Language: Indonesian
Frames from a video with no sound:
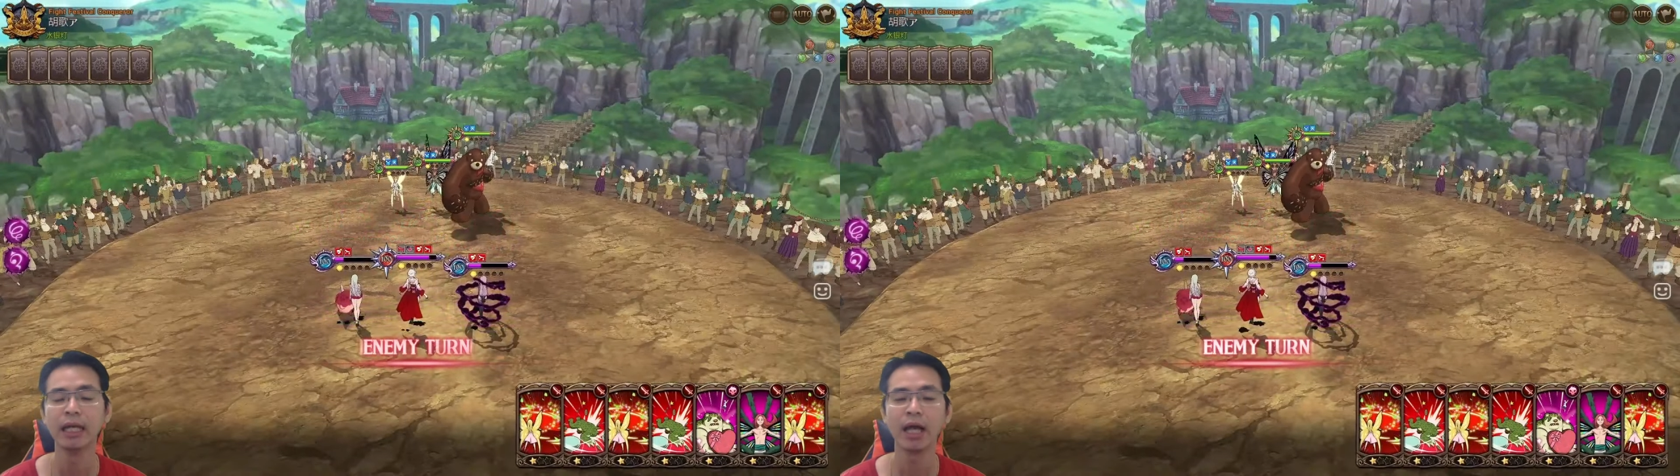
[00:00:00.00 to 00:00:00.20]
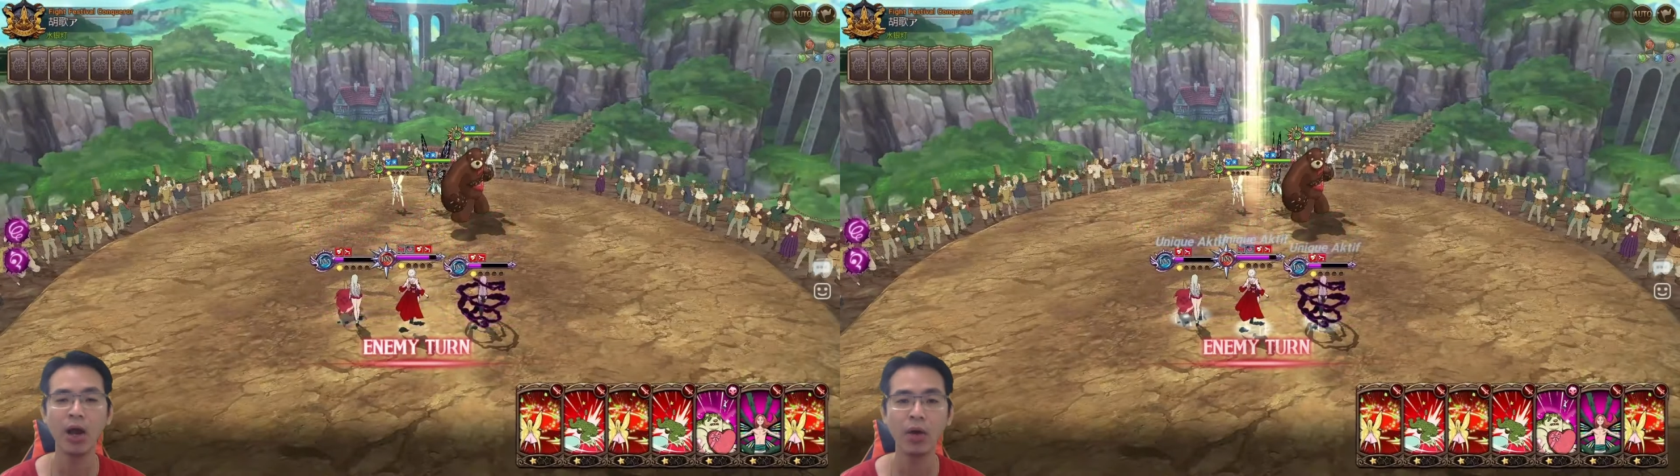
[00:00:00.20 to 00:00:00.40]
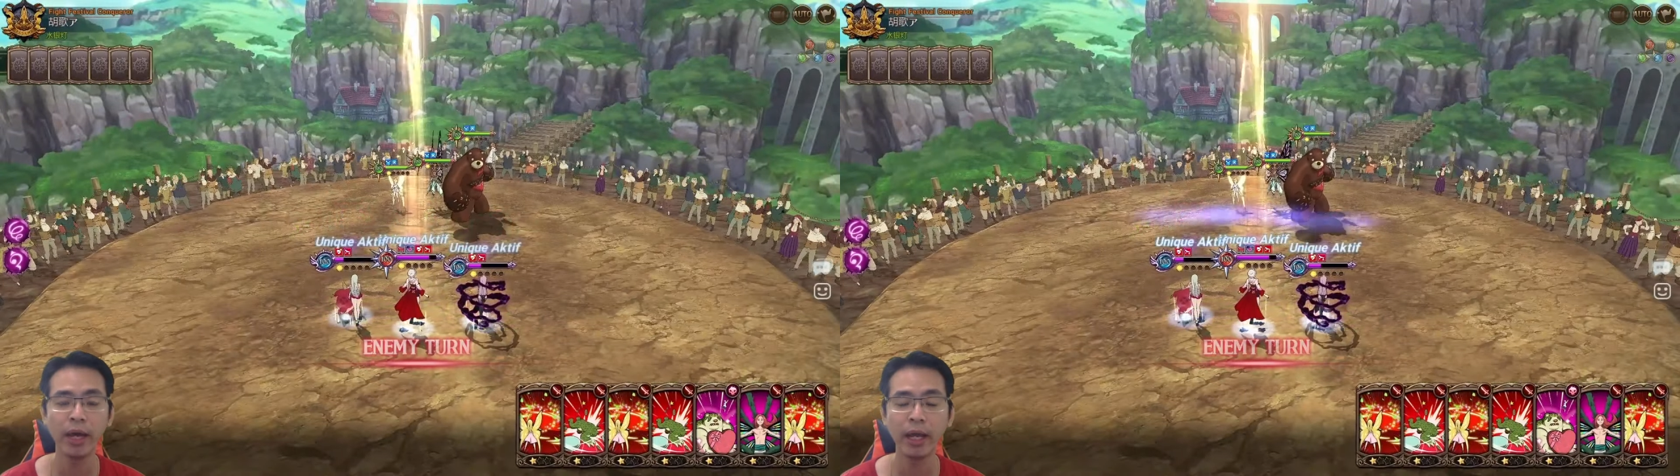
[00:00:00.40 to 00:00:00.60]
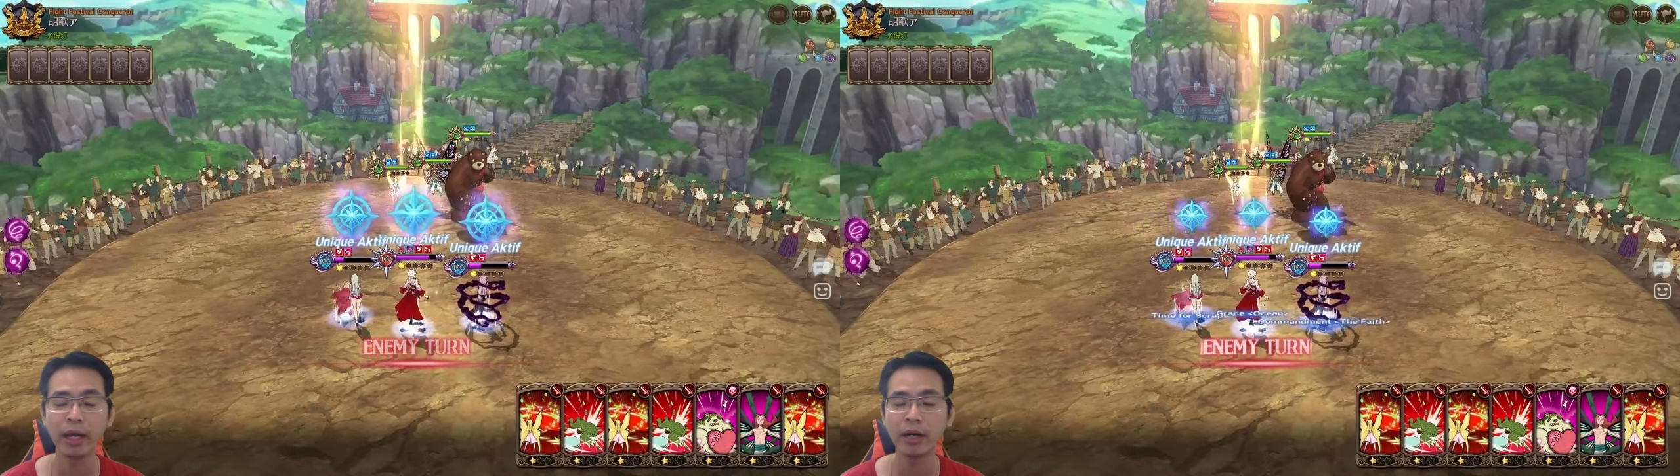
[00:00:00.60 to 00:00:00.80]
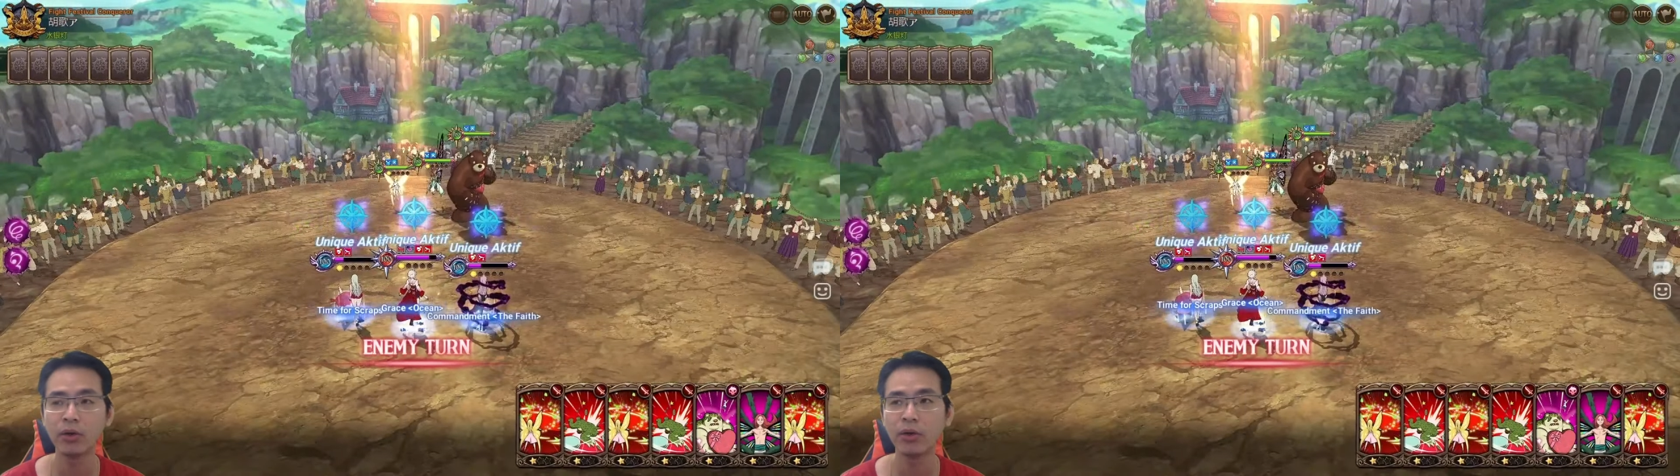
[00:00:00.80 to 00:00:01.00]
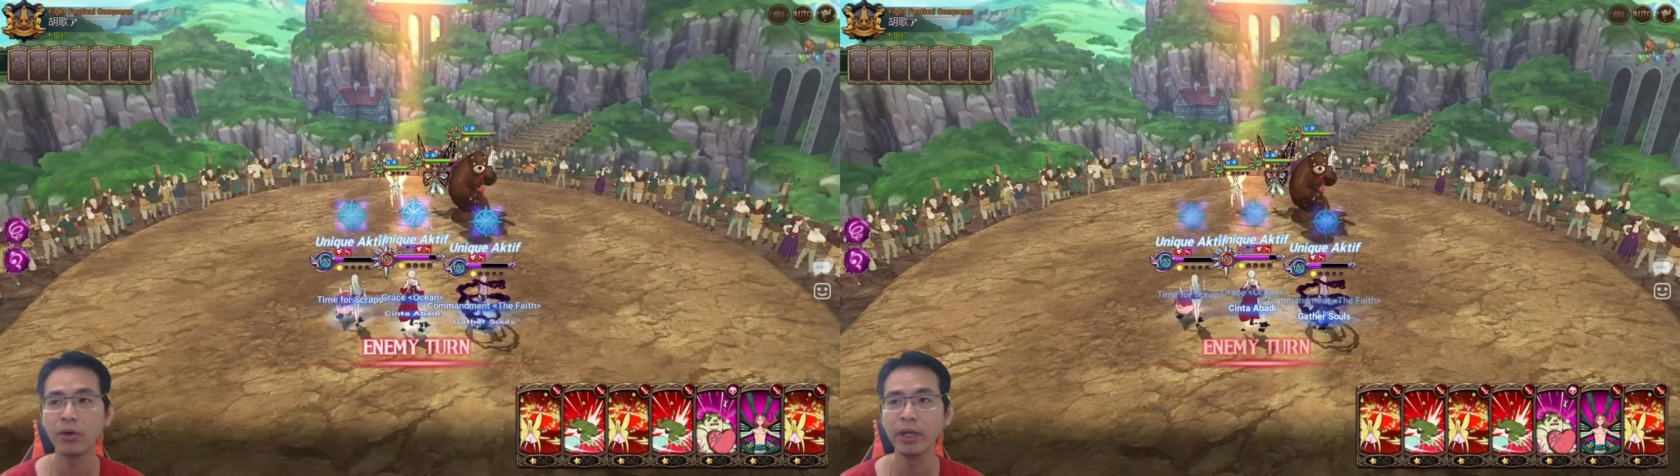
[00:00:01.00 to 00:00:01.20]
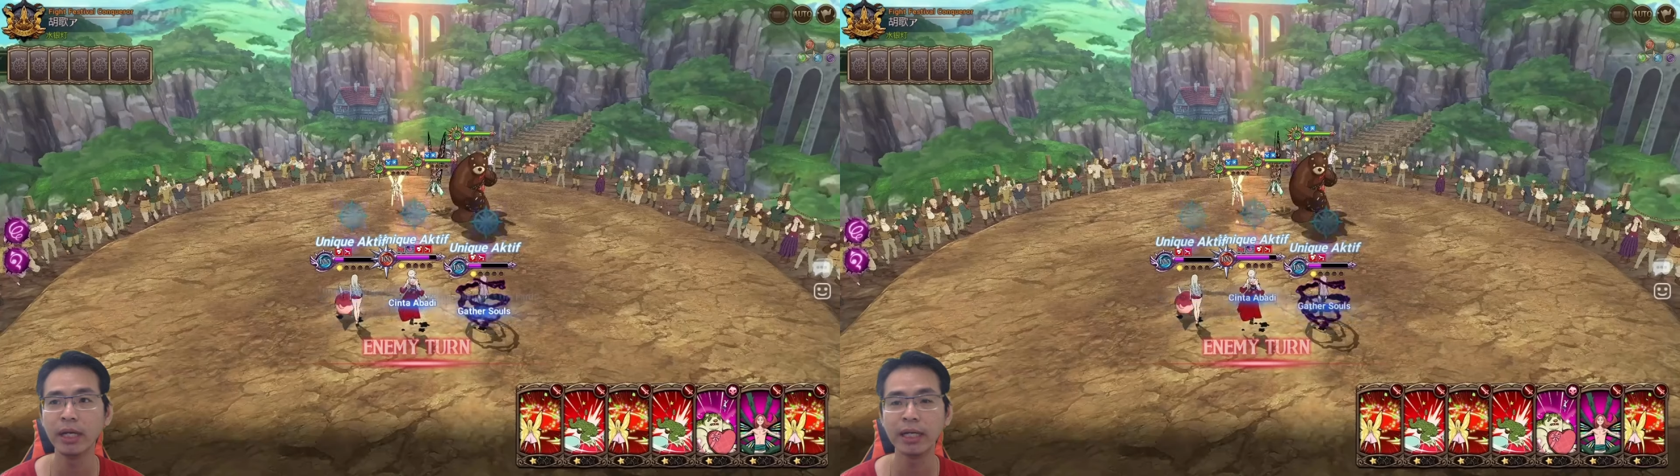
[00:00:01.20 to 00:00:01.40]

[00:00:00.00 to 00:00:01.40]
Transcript: Kalau hero yang